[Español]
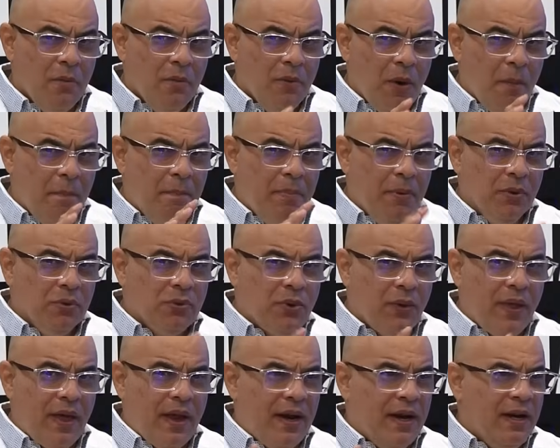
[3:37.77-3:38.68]
unos
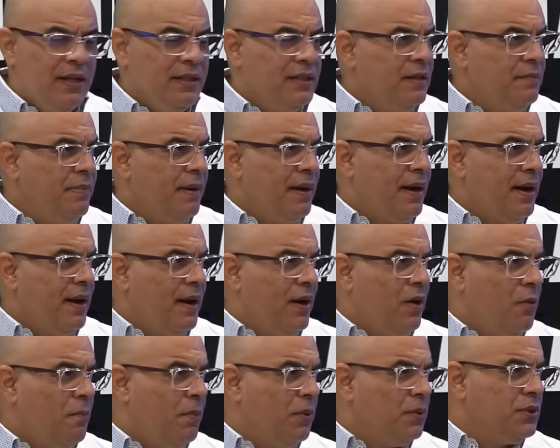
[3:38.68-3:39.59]
puntos de análisis para
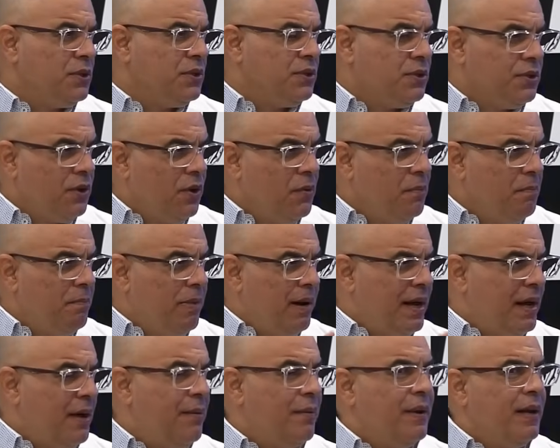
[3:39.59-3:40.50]
la oposición,
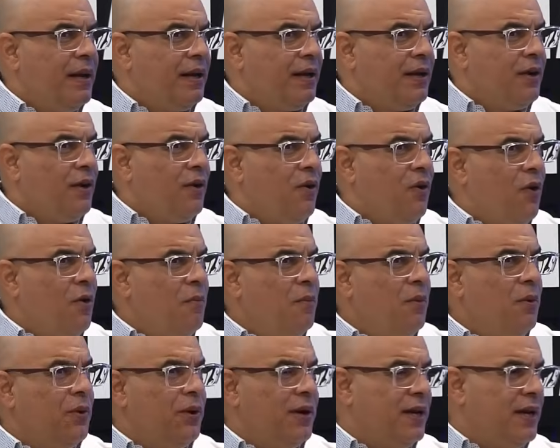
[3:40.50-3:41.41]
para ver
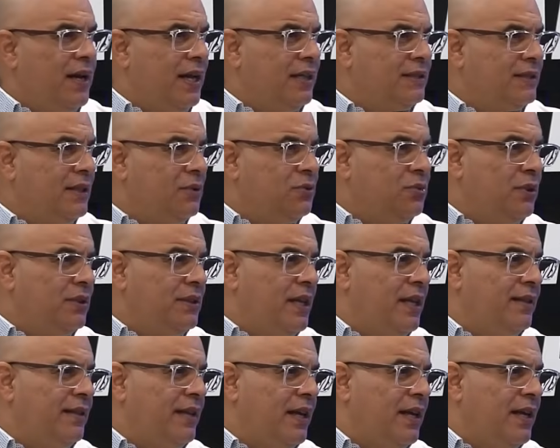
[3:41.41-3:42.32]
cómo rehacer su
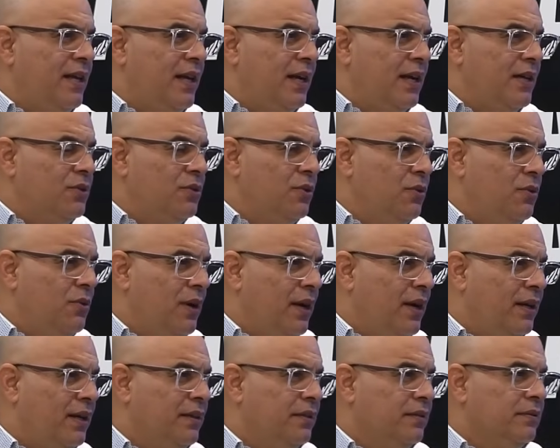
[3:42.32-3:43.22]
estrategia en esos
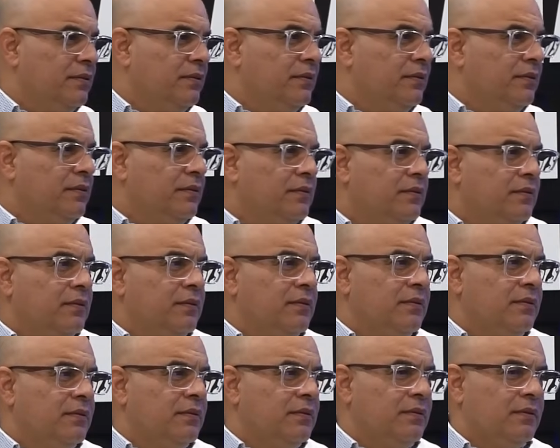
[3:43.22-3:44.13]
lugares? Es que va a haber
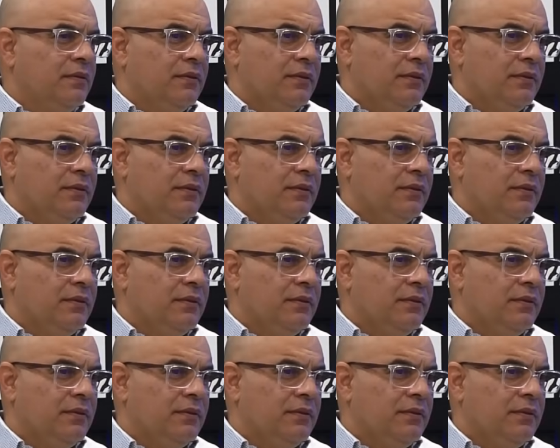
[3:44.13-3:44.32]
mucho. El,